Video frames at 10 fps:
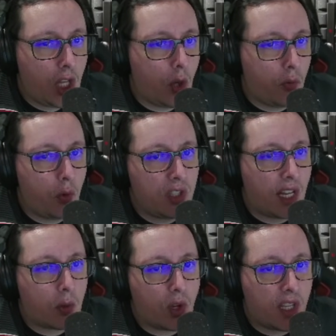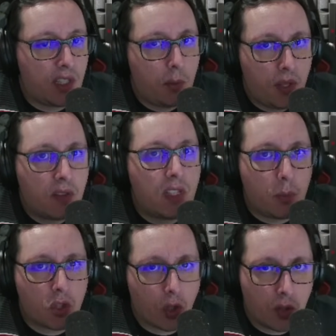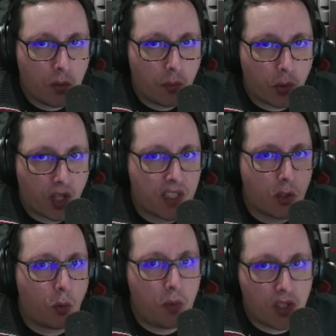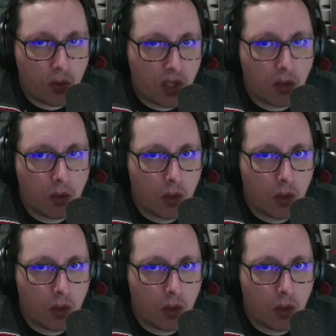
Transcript: eu vou-lhe dar um rendimento de Y por causa da comissão dele.